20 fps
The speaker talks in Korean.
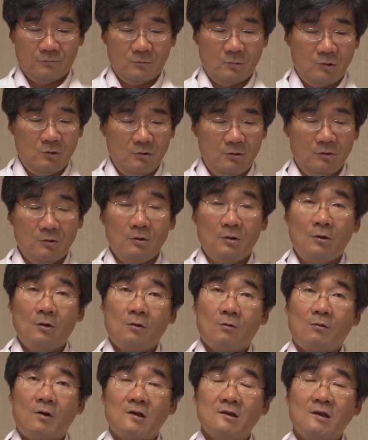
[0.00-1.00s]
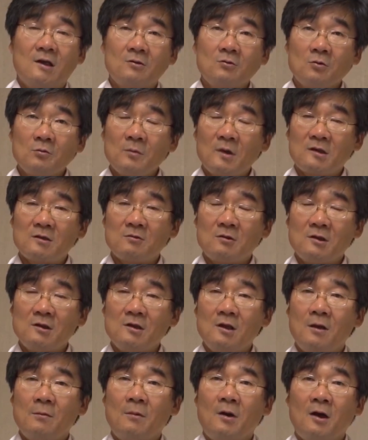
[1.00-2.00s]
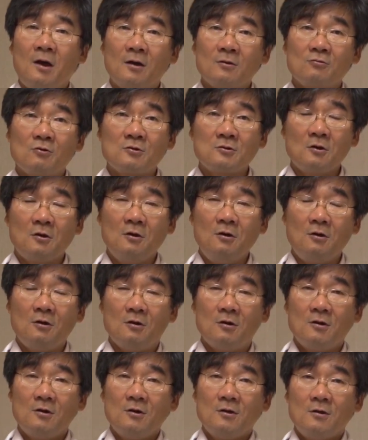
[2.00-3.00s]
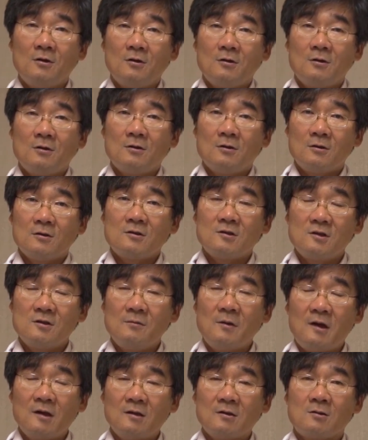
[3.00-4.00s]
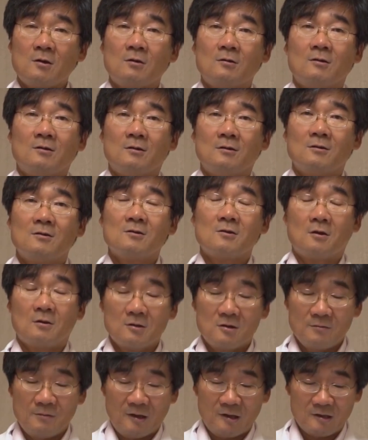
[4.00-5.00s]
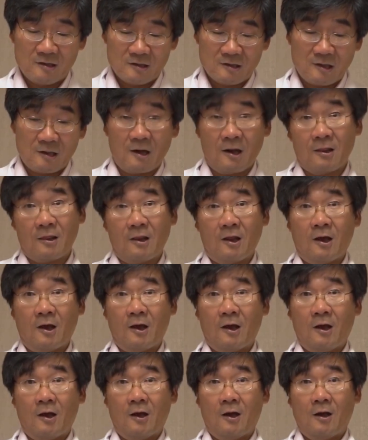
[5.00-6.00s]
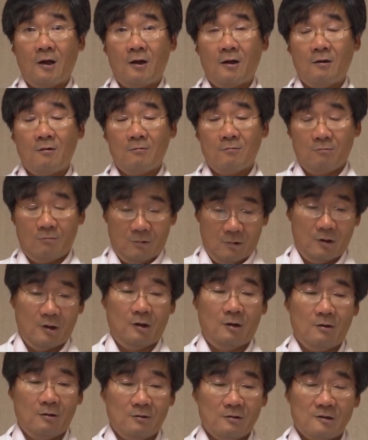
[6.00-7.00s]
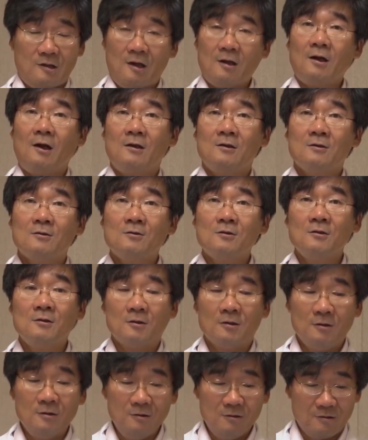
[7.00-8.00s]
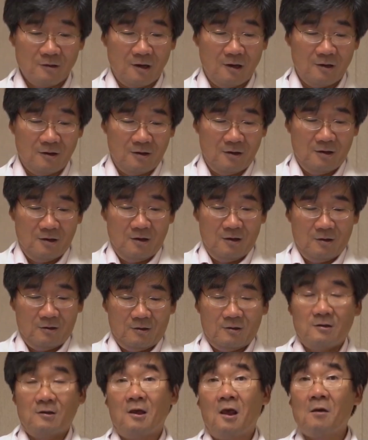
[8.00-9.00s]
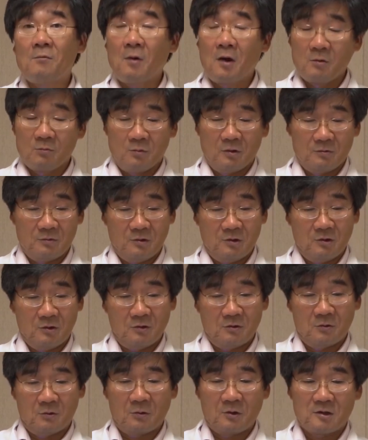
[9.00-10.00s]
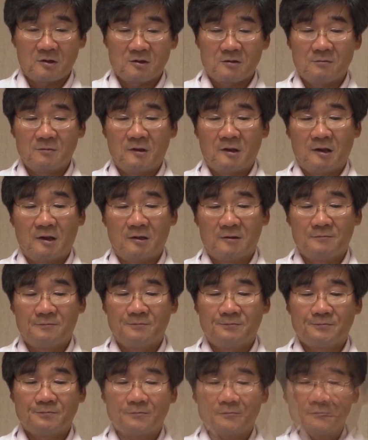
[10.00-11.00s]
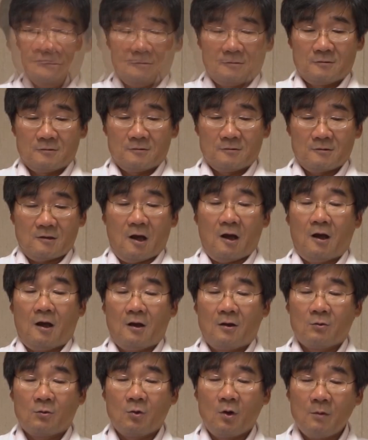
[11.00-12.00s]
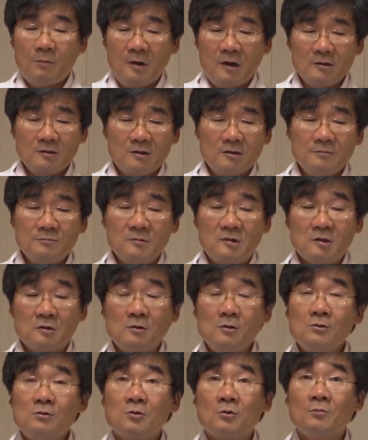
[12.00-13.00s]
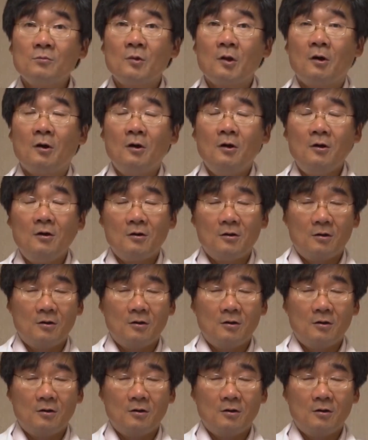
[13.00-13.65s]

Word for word: 또 관상동맥 질환을 예방하기 위해서 지방이 적은 저지방 식사를 한다. 네, 잘 알려져 있는 그런 그 예방법이 되겠습니다. 자, 노화방지 음식을 조금 더